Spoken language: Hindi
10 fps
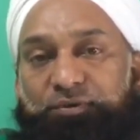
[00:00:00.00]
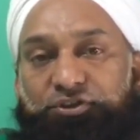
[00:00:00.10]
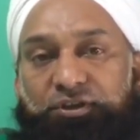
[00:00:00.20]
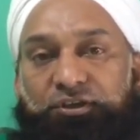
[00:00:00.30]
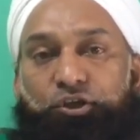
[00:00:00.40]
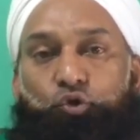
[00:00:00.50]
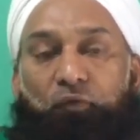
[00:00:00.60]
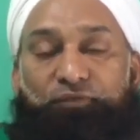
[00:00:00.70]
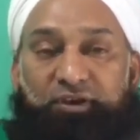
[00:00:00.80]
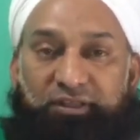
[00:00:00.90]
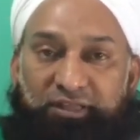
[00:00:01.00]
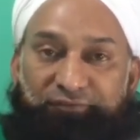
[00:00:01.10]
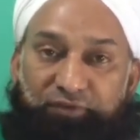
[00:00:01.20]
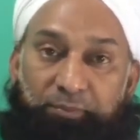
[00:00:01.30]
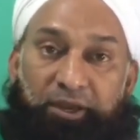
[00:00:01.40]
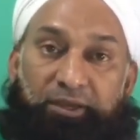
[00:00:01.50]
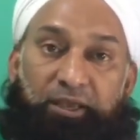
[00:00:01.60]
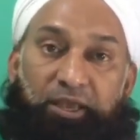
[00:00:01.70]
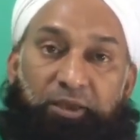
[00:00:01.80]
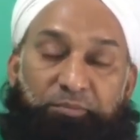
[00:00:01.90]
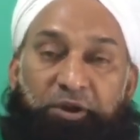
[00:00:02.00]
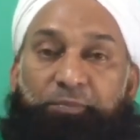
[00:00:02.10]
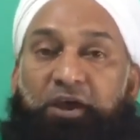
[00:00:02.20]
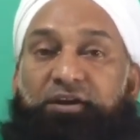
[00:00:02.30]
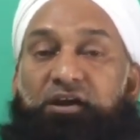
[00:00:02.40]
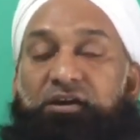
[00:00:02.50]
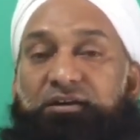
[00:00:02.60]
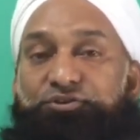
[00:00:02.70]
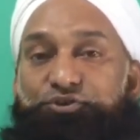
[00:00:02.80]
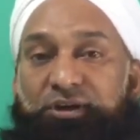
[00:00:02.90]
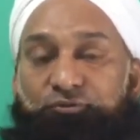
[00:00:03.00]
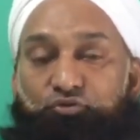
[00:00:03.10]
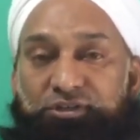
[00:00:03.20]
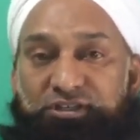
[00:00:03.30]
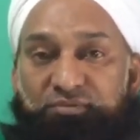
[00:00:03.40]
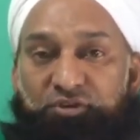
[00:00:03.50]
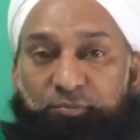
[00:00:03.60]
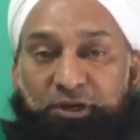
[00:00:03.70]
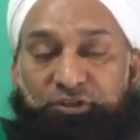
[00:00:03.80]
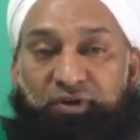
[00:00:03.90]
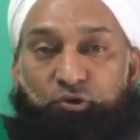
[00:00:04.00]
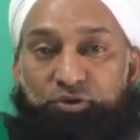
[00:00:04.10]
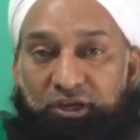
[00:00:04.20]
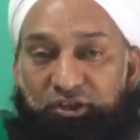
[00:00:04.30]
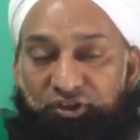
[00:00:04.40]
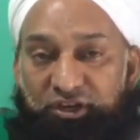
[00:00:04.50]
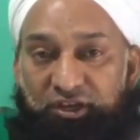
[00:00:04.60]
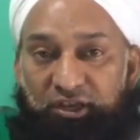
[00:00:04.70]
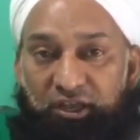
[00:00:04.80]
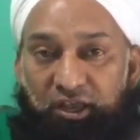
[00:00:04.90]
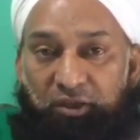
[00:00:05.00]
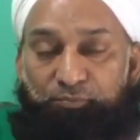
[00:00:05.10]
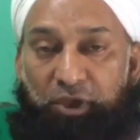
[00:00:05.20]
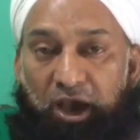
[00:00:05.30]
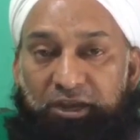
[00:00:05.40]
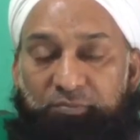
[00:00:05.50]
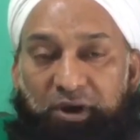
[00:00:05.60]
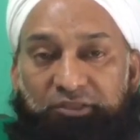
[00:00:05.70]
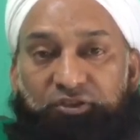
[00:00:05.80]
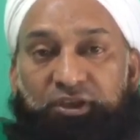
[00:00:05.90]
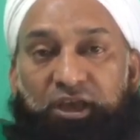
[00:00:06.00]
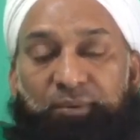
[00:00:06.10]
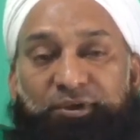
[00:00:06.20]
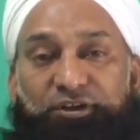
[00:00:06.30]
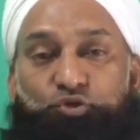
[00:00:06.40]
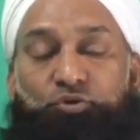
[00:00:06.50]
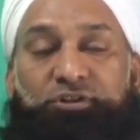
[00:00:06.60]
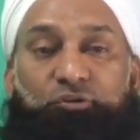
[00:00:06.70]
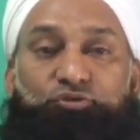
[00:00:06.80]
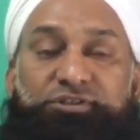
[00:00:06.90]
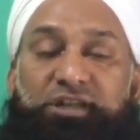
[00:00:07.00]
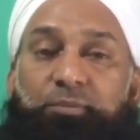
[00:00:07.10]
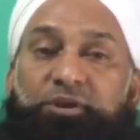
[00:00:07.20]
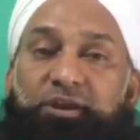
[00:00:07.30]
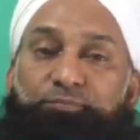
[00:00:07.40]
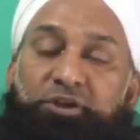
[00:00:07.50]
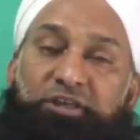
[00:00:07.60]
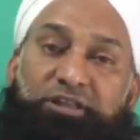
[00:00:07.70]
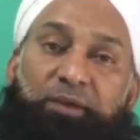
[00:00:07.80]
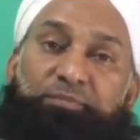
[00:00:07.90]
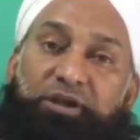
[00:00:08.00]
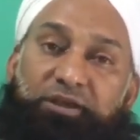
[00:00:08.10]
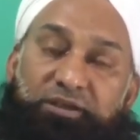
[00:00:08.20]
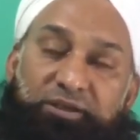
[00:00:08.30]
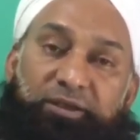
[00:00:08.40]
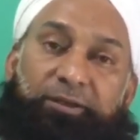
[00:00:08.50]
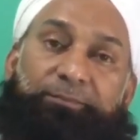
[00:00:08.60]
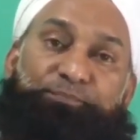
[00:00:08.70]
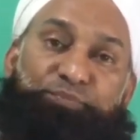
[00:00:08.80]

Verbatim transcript: बचने की तोफ़ी कता फ़रमाए मेरे प्यारे आका सलात तस्लीम के परदीवानों ये कितनी प्यारी बातें अमीर सुनिदावत इस्लामी ने अपनी किताब में लिखी हैं